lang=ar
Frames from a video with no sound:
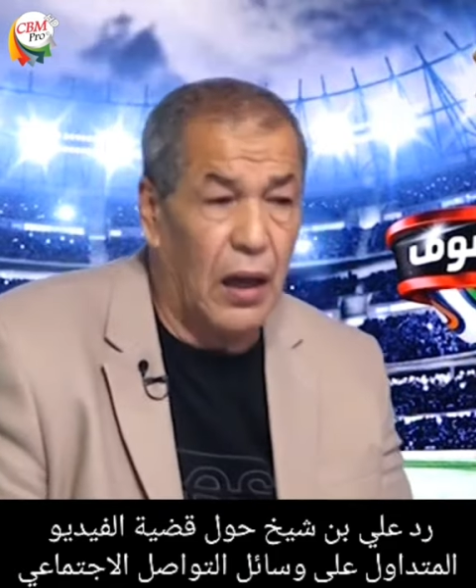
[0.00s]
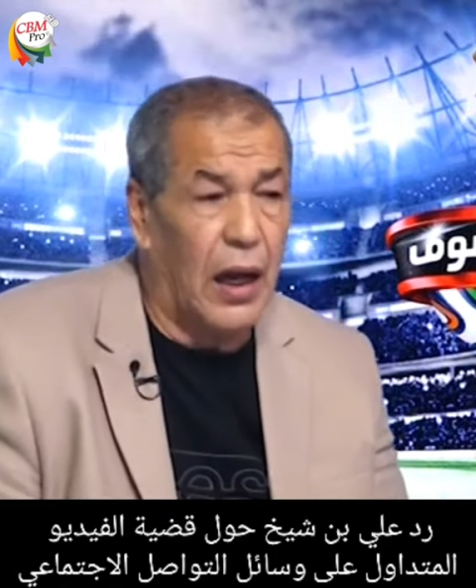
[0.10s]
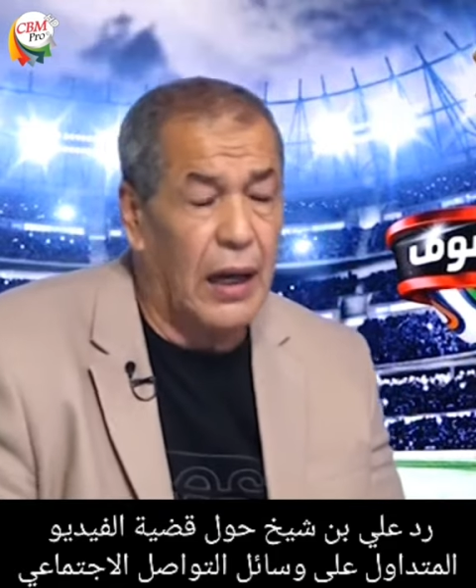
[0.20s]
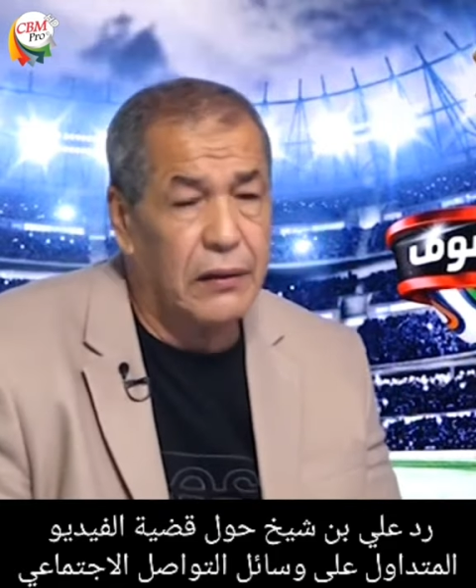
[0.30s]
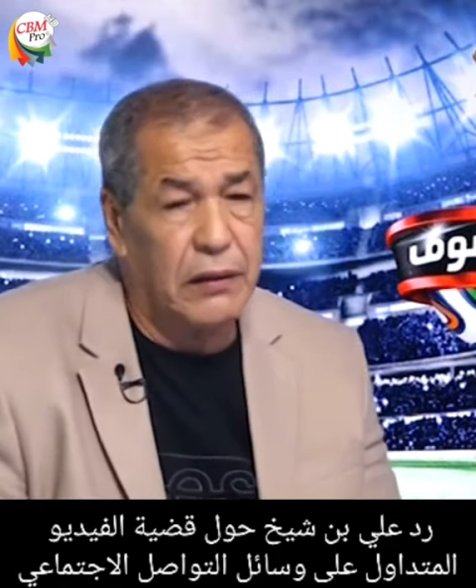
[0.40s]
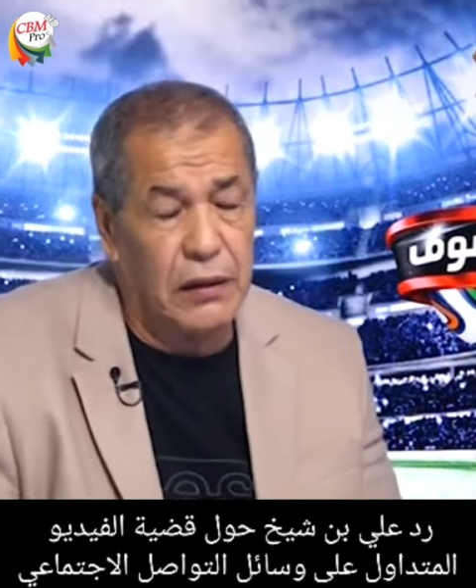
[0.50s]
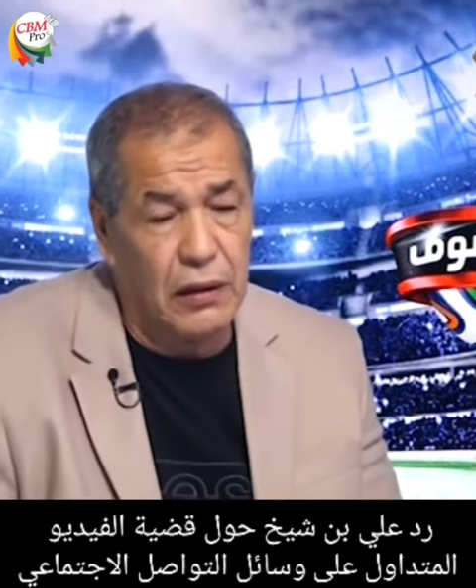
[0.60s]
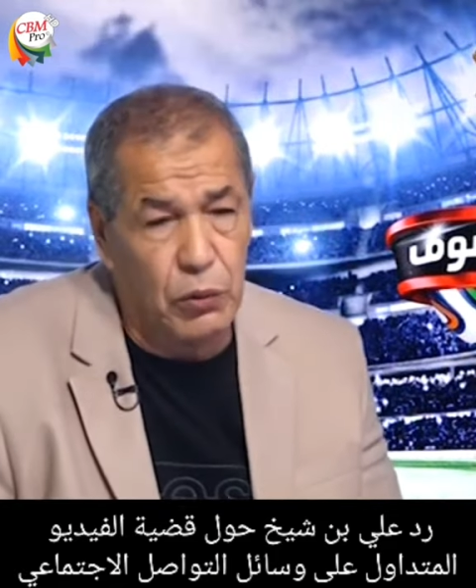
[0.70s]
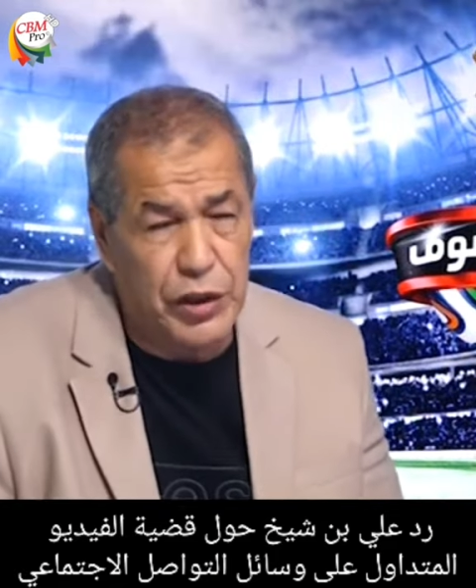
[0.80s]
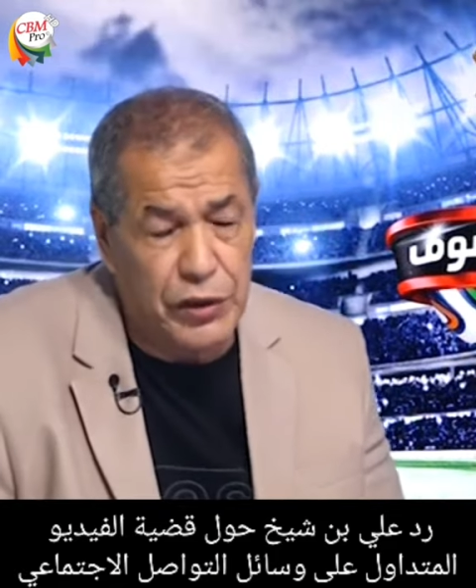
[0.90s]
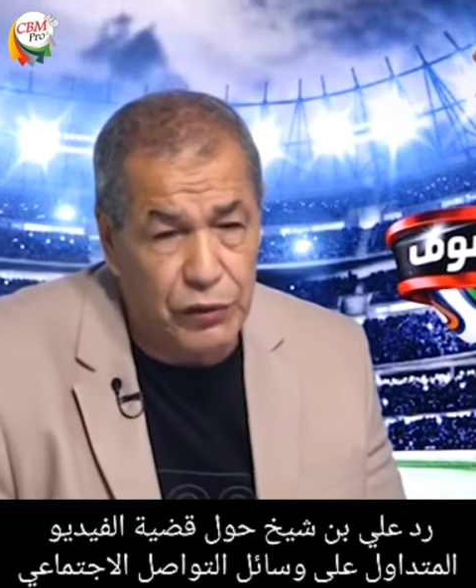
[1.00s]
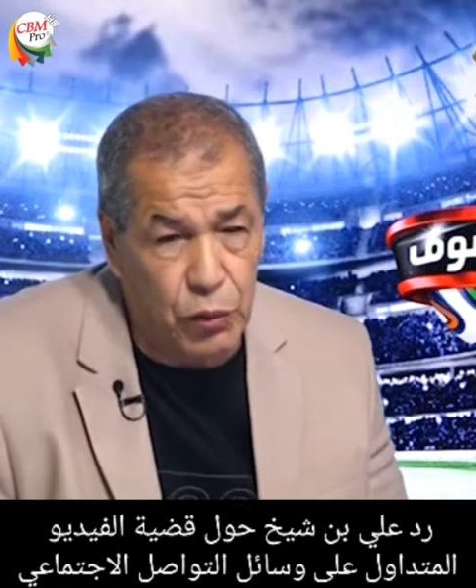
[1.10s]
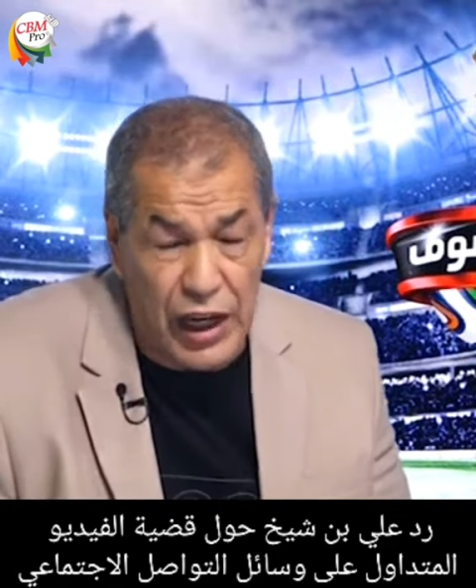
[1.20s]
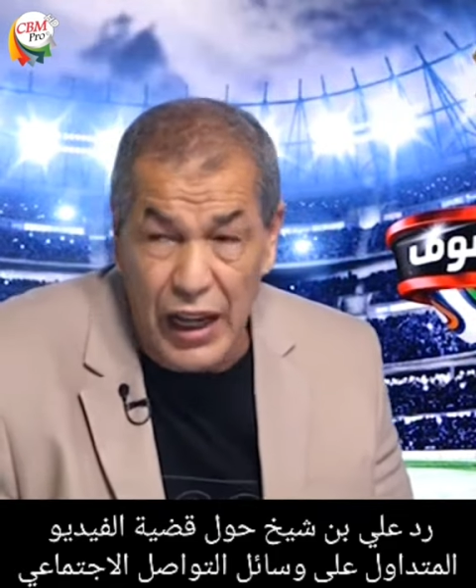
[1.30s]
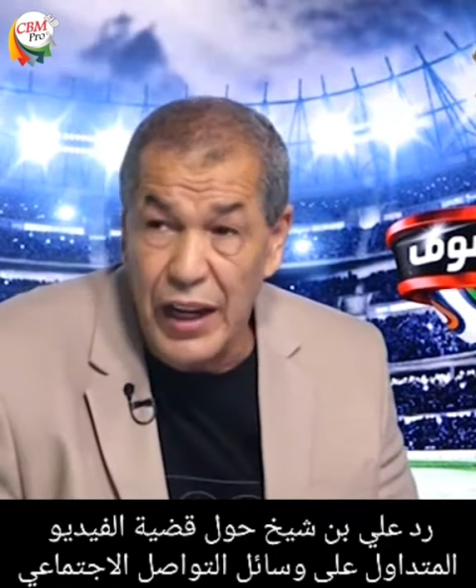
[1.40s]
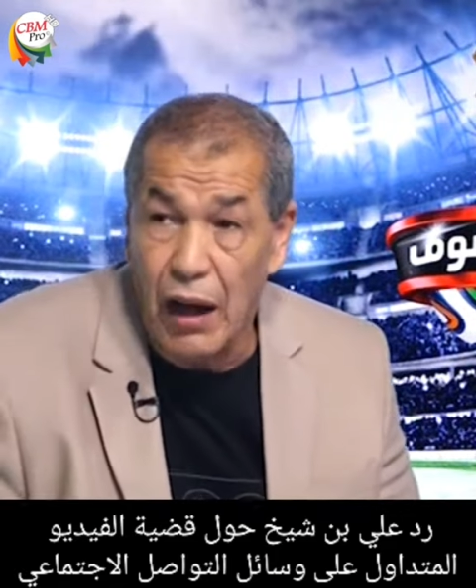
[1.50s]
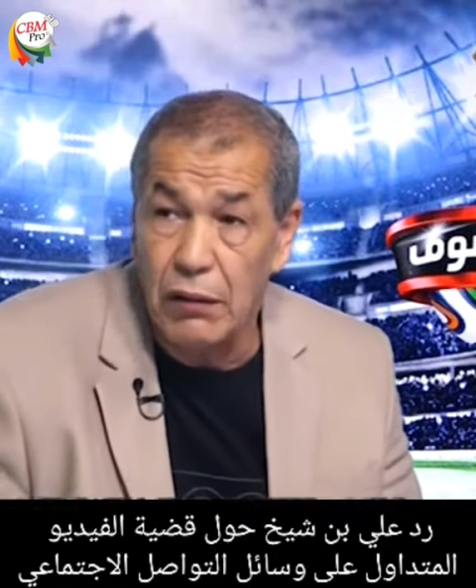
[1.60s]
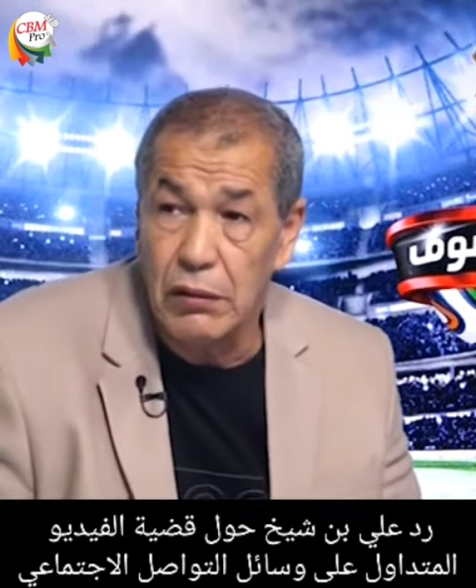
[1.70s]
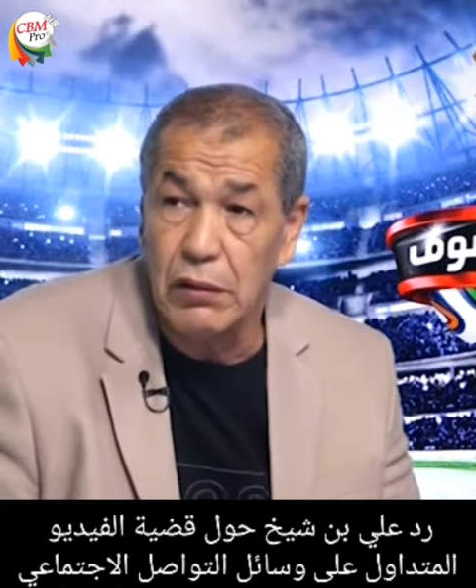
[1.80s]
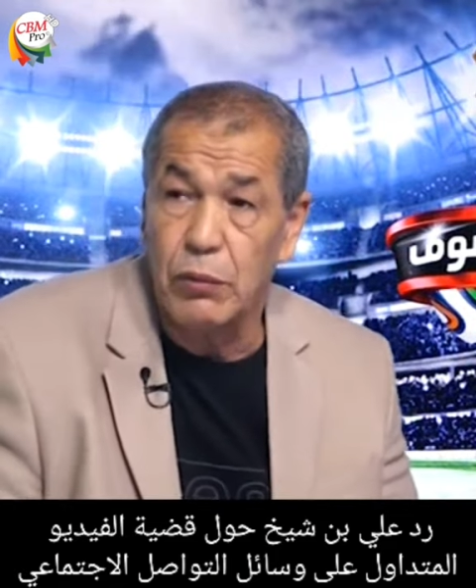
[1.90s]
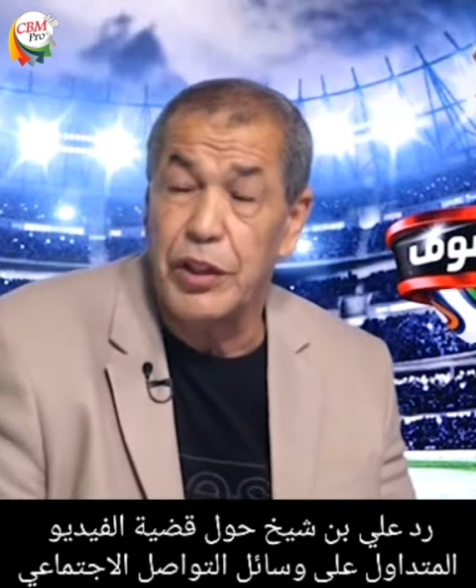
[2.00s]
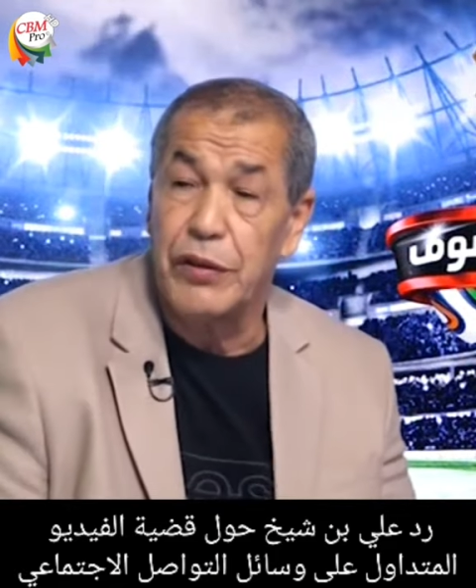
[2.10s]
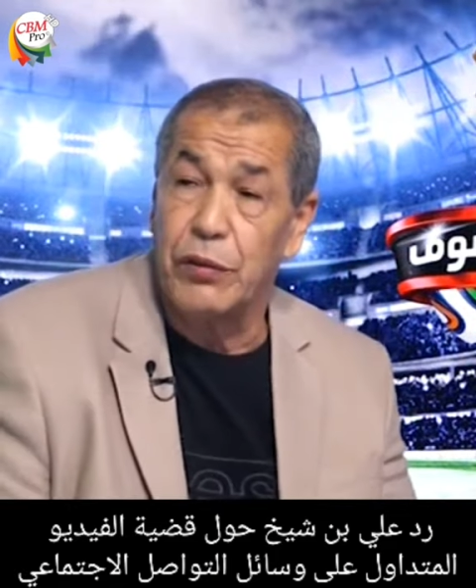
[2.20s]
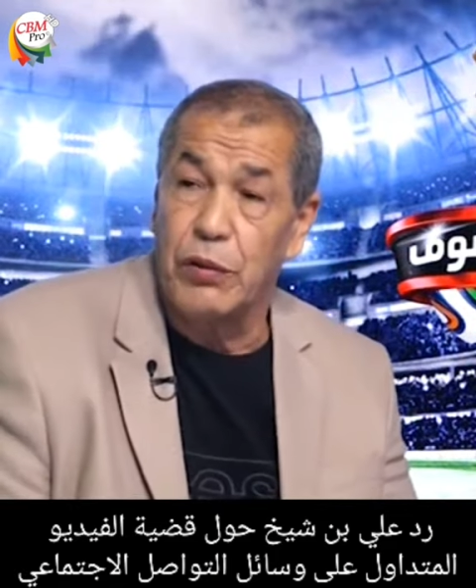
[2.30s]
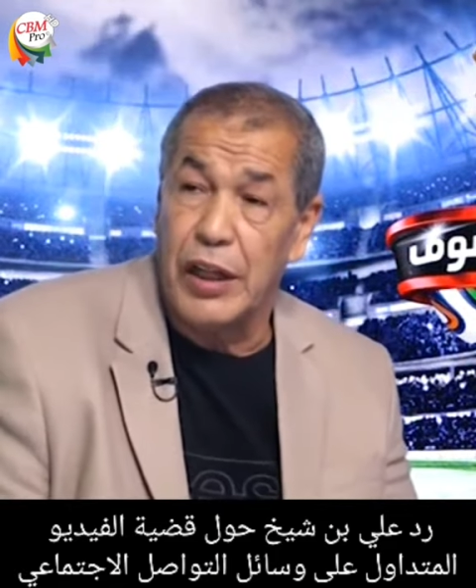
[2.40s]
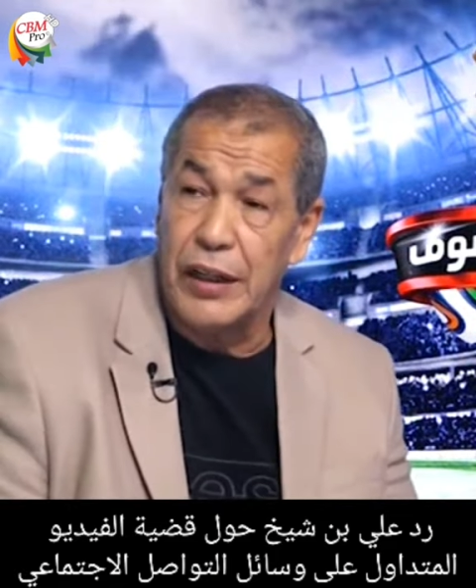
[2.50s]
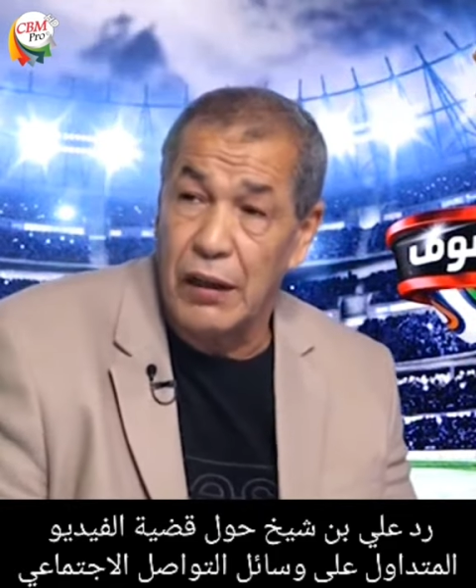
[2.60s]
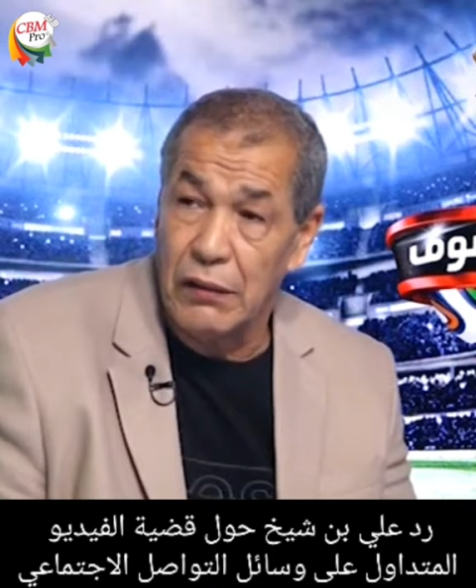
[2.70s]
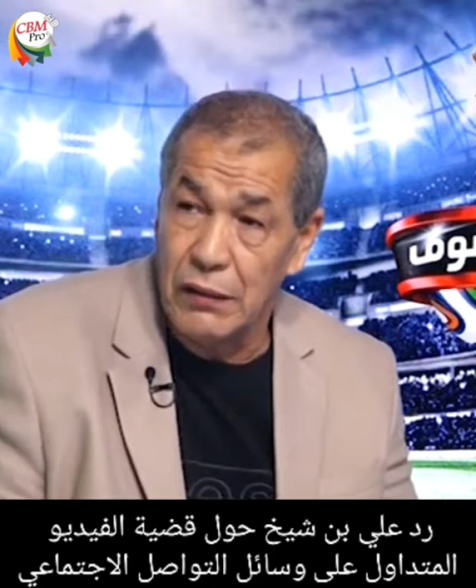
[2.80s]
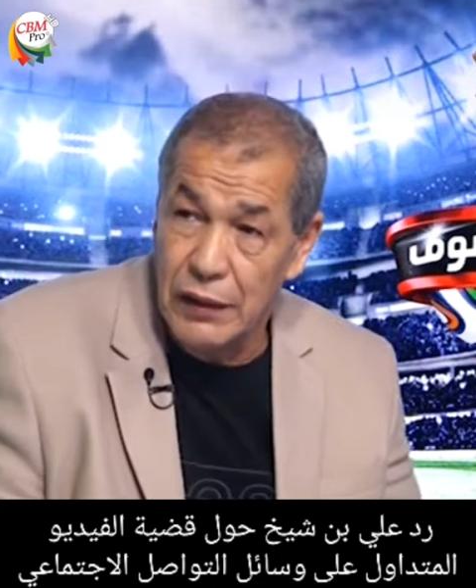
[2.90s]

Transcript: هاد وين نسكن أنا وين نسكن أنا